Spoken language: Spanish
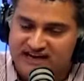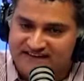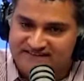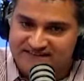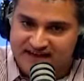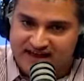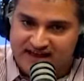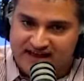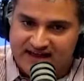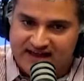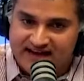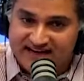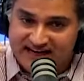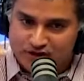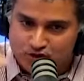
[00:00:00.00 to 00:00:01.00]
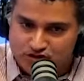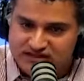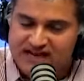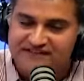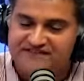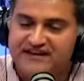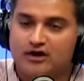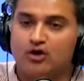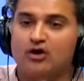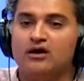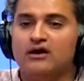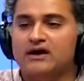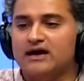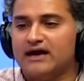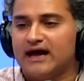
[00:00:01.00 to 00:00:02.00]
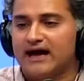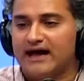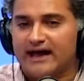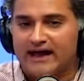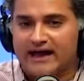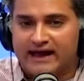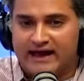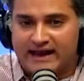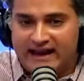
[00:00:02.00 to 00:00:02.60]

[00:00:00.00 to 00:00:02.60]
eh, el narcotráfico, eh,